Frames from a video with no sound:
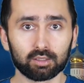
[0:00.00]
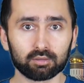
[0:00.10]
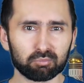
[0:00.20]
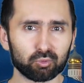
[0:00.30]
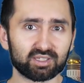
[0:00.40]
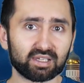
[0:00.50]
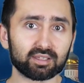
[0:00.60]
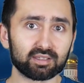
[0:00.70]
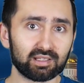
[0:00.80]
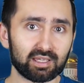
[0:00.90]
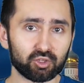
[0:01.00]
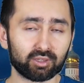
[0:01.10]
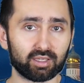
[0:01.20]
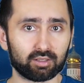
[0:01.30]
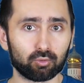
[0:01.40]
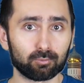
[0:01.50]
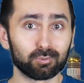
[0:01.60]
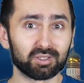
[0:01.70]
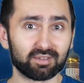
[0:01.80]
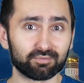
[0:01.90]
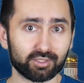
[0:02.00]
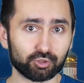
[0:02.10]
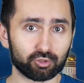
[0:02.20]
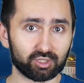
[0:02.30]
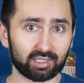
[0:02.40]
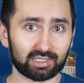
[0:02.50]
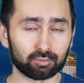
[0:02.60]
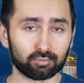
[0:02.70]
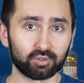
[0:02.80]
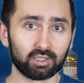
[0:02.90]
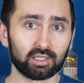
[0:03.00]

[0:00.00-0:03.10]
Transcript: To były tereny leśne, jak ogólnie większość terenów